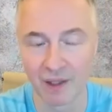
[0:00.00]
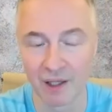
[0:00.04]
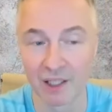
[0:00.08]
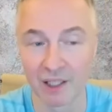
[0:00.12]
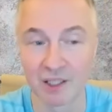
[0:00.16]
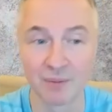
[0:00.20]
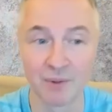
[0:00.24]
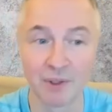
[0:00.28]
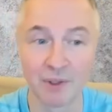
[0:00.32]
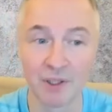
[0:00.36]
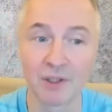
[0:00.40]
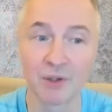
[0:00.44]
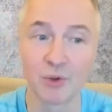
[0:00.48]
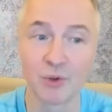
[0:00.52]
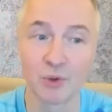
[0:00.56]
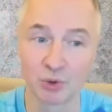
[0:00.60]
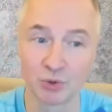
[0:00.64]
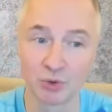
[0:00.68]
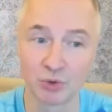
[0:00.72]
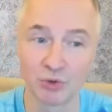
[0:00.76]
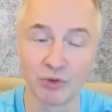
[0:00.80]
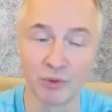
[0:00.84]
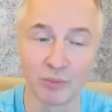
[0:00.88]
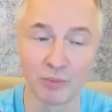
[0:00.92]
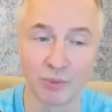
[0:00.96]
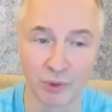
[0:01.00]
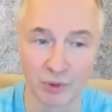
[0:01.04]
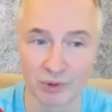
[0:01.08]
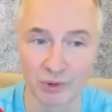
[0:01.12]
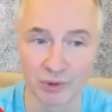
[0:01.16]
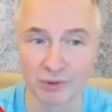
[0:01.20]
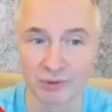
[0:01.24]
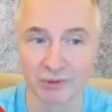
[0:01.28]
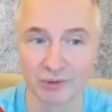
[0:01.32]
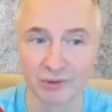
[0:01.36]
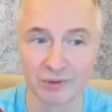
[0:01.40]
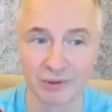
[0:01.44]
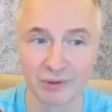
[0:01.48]
А теперь ключевой
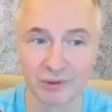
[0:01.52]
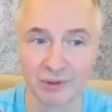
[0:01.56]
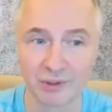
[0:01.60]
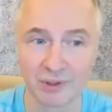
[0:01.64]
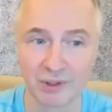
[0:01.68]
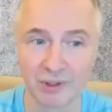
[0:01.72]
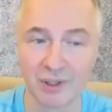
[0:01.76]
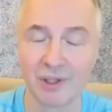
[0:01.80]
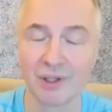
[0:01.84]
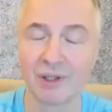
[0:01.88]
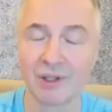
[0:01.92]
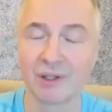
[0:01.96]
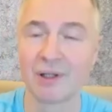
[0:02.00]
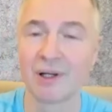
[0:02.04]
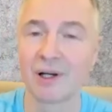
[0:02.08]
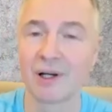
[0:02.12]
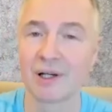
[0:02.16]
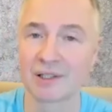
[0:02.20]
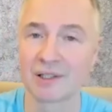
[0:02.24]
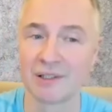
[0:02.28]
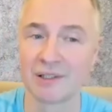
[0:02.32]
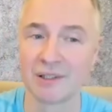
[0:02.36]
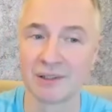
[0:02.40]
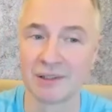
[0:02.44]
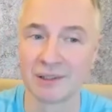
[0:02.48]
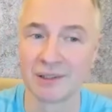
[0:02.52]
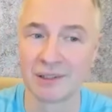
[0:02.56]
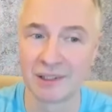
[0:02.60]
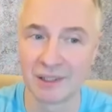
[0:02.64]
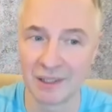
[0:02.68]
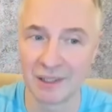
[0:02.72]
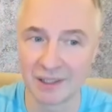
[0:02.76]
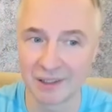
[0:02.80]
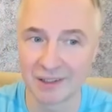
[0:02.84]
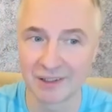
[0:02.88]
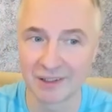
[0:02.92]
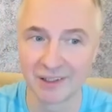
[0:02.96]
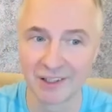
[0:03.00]
вопрос. Как сделать
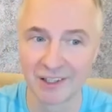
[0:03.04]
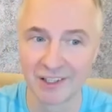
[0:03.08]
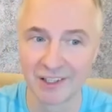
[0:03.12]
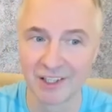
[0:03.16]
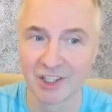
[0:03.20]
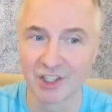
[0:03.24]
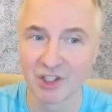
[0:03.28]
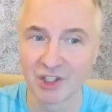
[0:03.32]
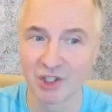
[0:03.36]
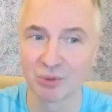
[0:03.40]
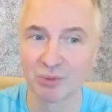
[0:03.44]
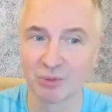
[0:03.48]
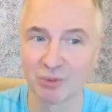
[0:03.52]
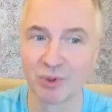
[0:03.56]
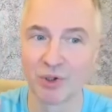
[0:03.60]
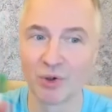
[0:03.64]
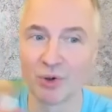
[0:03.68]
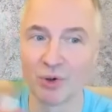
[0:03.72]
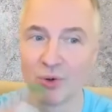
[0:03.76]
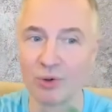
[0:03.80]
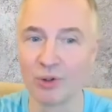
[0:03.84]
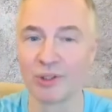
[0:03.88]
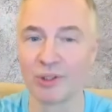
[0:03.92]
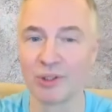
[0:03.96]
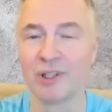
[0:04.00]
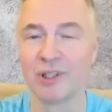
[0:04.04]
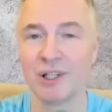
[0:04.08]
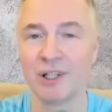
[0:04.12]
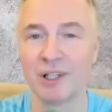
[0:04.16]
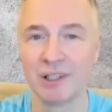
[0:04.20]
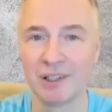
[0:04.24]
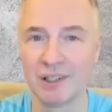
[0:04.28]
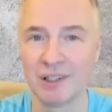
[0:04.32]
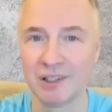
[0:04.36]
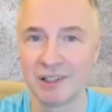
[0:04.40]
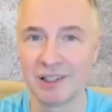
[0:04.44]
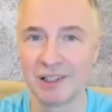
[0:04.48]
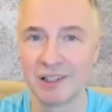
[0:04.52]
так, чтобы он и
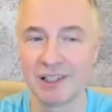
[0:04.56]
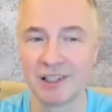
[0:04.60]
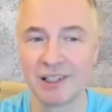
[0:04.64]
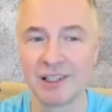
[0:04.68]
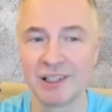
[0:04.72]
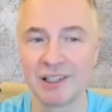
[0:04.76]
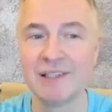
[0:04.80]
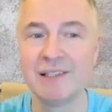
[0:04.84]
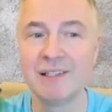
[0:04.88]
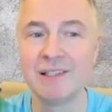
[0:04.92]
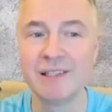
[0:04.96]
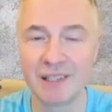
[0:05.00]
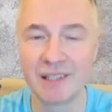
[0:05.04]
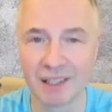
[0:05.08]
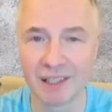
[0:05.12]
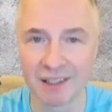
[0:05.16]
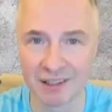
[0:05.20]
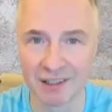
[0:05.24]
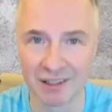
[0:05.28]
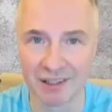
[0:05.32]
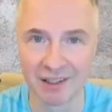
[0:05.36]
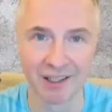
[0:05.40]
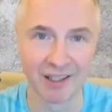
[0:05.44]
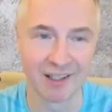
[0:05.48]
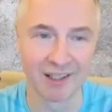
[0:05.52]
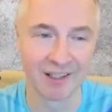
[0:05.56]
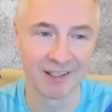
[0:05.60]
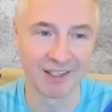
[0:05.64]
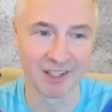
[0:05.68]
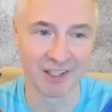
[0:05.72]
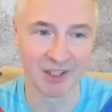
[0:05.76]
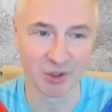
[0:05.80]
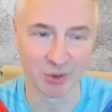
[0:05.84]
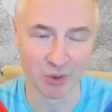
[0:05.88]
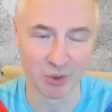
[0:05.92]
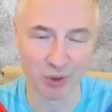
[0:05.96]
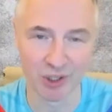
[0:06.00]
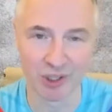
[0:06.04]
она никогда не
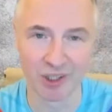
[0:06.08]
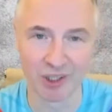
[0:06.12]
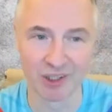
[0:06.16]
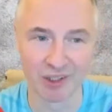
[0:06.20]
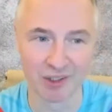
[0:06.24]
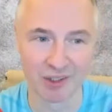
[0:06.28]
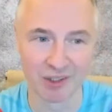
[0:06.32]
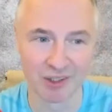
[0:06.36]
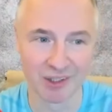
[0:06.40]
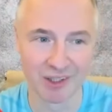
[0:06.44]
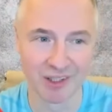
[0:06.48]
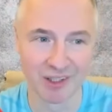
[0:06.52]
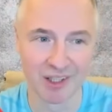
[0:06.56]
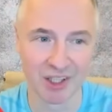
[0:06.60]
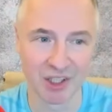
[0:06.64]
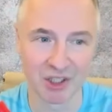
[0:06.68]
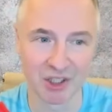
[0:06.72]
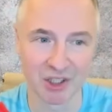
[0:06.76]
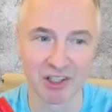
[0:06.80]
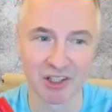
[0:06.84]
ссорились и